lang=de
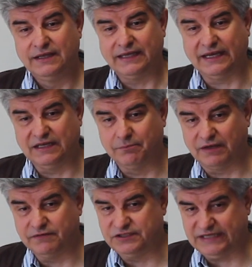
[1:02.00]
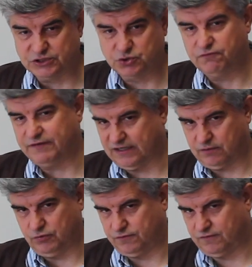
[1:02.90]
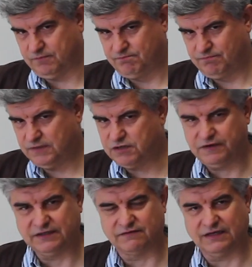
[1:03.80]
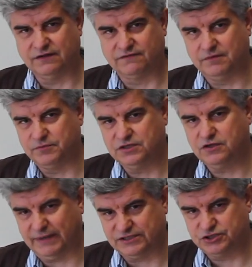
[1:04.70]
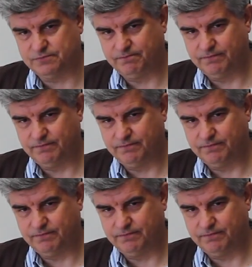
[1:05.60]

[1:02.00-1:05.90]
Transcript: gegen den man sich jetzt schon wehren müsste. Ich finde das alles ziemlich ein Quatsch.